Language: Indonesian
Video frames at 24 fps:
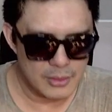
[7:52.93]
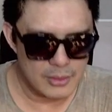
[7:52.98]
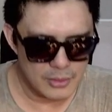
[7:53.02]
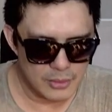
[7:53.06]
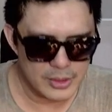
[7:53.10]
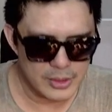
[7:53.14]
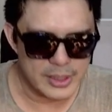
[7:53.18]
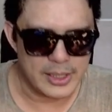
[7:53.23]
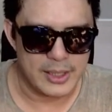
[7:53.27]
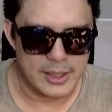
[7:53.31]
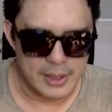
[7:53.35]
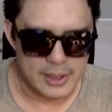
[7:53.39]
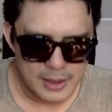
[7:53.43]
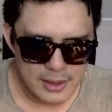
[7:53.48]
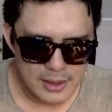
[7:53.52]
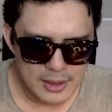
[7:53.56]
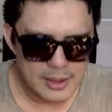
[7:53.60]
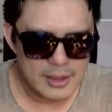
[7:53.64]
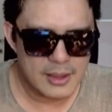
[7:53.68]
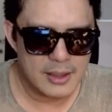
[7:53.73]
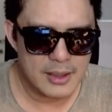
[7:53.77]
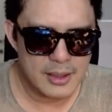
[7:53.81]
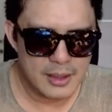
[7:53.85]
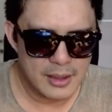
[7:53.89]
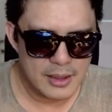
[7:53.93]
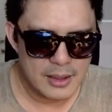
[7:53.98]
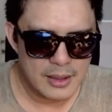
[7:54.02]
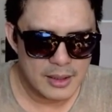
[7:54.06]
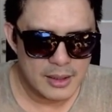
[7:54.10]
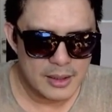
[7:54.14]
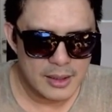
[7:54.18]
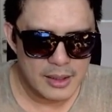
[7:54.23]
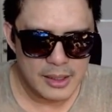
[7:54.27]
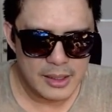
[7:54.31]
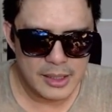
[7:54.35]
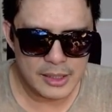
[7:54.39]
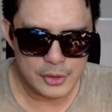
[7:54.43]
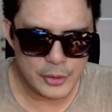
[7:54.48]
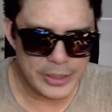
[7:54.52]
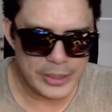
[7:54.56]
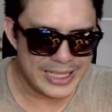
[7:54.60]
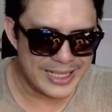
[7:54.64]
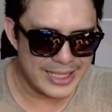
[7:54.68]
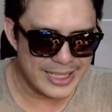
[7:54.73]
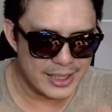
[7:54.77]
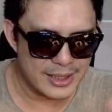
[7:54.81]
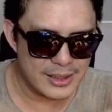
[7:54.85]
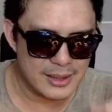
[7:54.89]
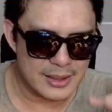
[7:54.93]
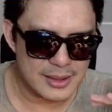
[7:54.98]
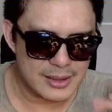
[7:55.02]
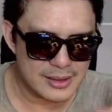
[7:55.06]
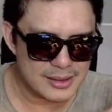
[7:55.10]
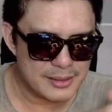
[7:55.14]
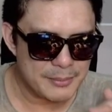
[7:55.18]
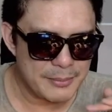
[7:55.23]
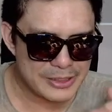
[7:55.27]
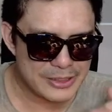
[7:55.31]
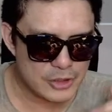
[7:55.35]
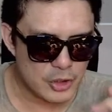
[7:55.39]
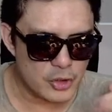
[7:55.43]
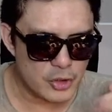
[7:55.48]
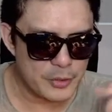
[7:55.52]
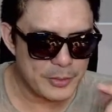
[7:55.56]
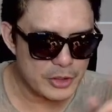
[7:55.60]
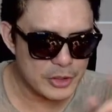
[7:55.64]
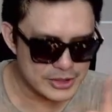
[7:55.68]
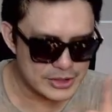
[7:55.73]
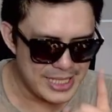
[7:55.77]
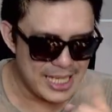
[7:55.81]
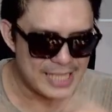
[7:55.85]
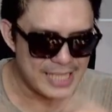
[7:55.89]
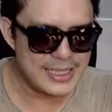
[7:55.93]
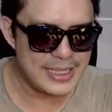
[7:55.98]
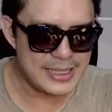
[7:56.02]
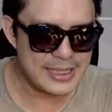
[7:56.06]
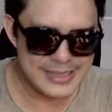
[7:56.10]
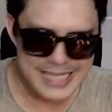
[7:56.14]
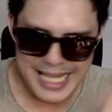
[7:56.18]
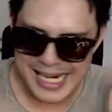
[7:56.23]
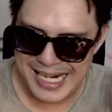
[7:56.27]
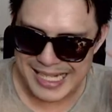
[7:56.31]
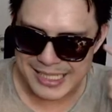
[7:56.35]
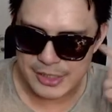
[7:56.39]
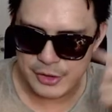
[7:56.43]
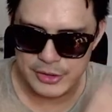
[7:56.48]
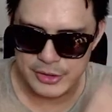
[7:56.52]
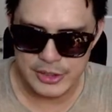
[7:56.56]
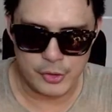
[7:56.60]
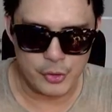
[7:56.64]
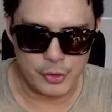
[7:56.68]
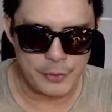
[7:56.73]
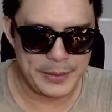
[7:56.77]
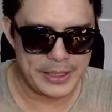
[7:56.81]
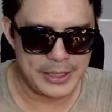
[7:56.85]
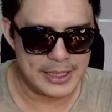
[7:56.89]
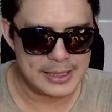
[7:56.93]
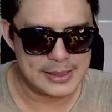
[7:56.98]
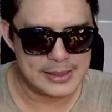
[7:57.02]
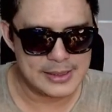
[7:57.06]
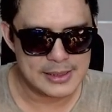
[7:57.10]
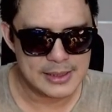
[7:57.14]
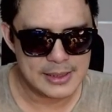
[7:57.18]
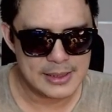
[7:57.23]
Oke. Okay. Itu hearing metronome harus jadi jalan tuh di kuping guys.